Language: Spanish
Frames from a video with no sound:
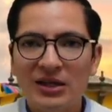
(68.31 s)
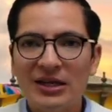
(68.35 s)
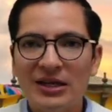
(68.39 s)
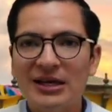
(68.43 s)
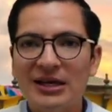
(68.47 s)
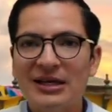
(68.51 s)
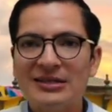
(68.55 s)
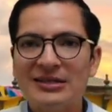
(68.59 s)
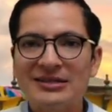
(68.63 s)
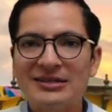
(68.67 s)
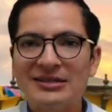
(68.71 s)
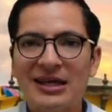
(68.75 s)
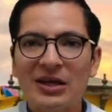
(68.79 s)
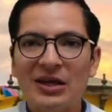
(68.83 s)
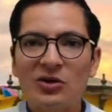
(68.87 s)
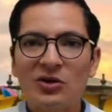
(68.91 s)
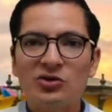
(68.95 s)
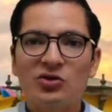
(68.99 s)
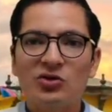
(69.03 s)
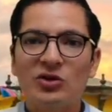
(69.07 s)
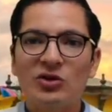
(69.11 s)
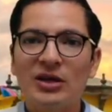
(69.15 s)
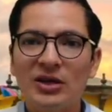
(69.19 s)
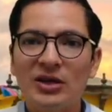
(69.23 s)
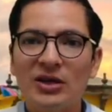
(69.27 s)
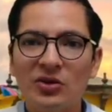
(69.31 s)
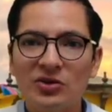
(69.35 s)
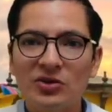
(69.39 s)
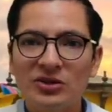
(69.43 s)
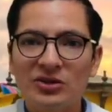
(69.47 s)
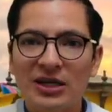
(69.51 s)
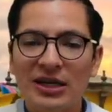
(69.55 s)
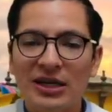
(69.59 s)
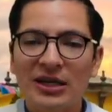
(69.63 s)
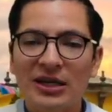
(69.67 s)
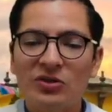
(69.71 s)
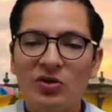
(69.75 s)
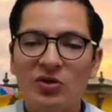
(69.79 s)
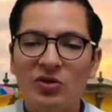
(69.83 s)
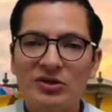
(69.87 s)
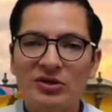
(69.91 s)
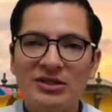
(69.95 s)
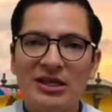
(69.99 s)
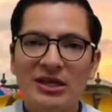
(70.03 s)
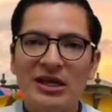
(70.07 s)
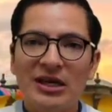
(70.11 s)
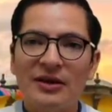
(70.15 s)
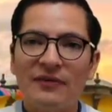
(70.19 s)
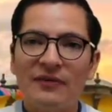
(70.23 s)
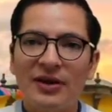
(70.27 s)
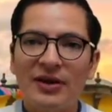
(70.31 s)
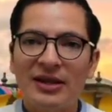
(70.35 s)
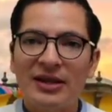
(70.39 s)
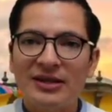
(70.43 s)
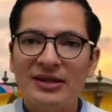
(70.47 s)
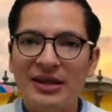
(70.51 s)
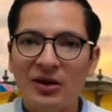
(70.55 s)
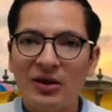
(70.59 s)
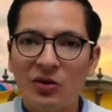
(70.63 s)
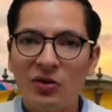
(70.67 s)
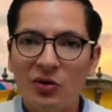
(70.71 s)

tienen Estados Unidos queriendo hacerle frente